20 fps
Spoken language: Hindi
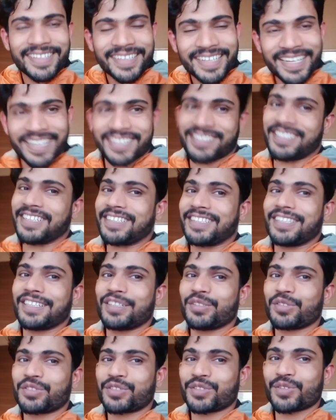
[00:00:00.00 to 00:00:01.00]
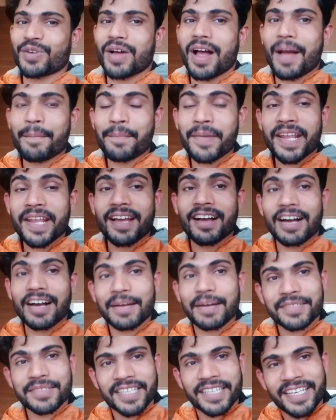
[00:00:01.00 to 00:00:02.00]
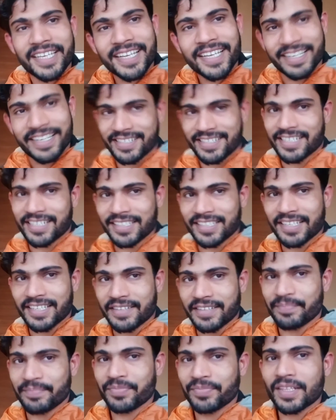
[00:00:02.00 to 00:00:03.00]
कर सकते हैं दोस्तों अपने आप से ही कर सकते हैं